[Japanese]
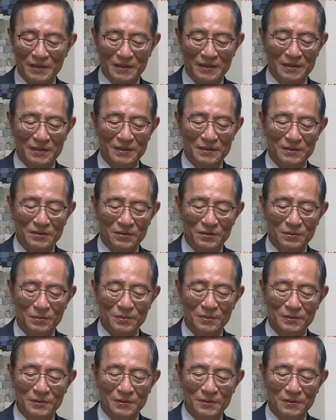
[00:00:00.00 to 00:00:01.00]
あ十
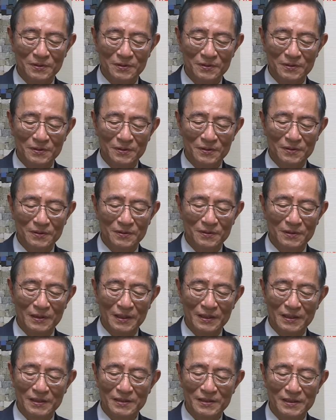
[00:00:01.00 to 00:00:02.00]
分いろい
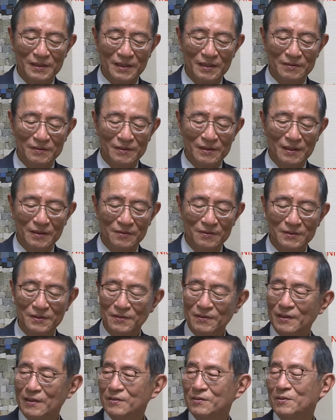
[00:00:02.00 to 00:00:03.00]
ろ話し合う可能
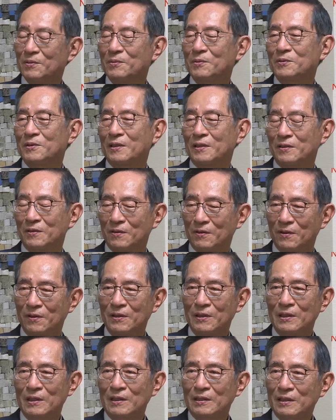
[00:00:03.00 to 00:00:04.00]
性はあると思うんだけど、ね、
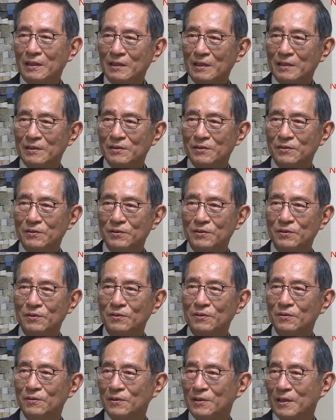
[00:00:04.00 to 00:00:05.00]
ただ抽
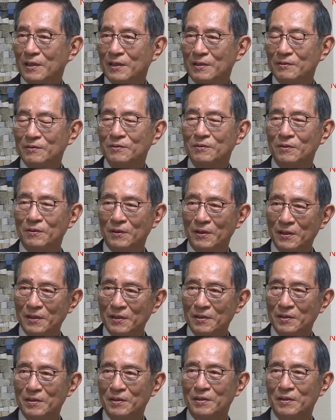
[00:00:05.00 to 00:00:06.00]
象論から言うと
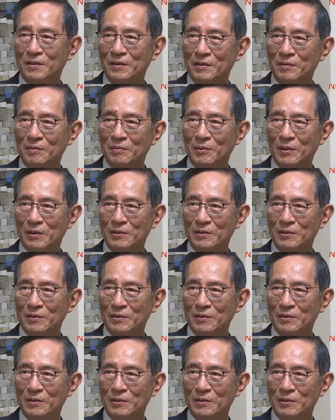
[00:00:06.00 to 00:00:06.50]
ね、えー、